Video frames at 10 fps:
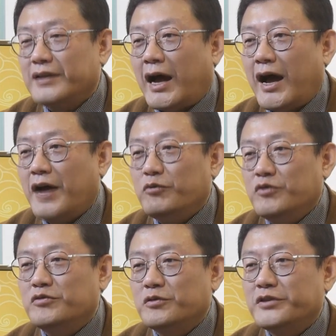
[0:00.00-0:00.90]
나
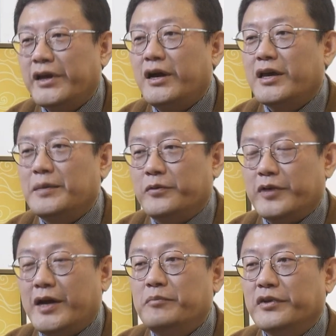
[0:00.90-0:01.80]
위주로 생각해
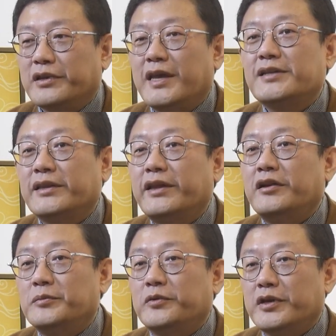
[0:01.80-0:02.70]
보기 한번 계산
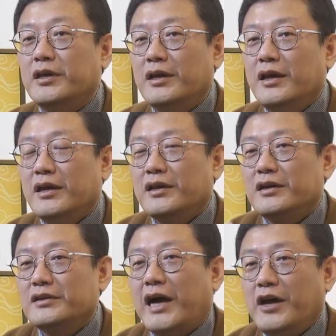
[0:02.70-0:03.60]
때려 보기
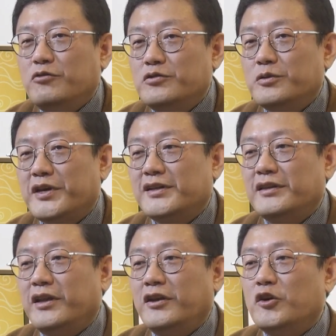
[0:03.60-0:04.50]
나 위주로
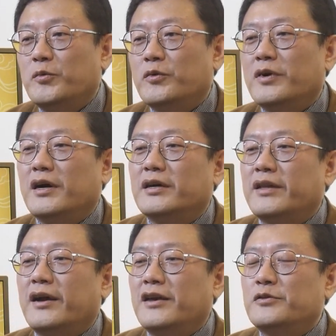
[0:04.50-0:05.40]
계산 때린 거 보고 아
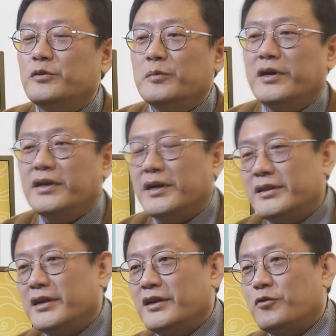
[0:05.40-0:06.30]
내가 이 정도밖에
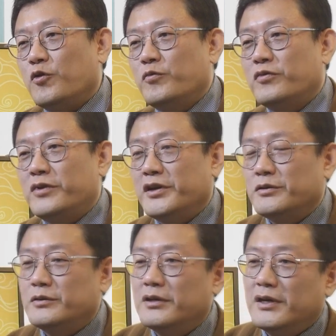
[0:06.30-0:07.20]
안 되나 공부를
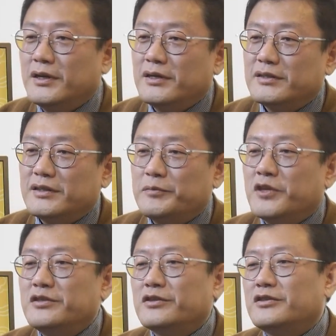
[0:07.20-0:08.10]
해도
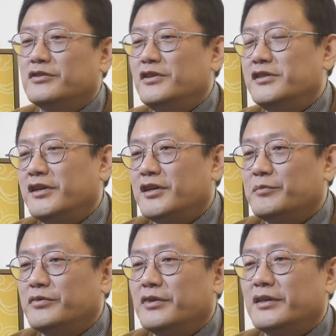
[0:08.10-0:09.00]
먼저 튈
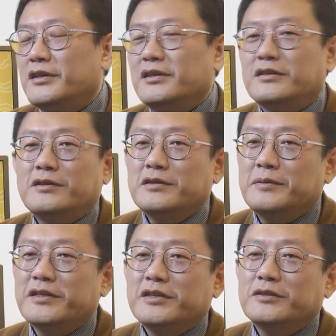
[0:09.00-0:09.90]
생각부터 하다니 그러지
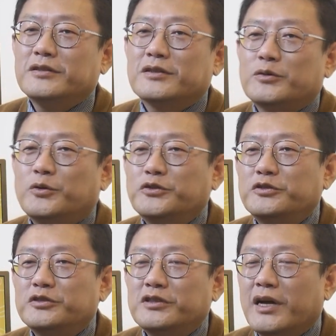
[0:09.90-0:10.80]
마세요
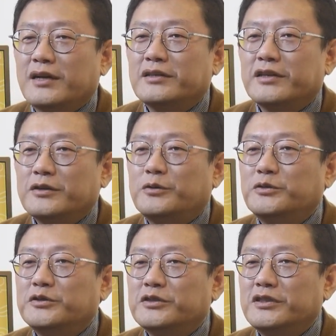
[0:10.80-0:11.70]
고수들은 안 그래요
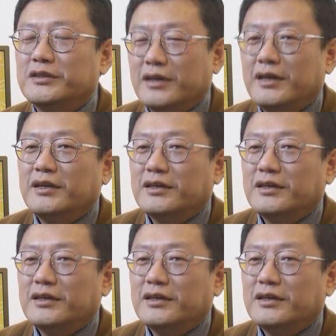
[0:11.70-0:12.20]
고수들은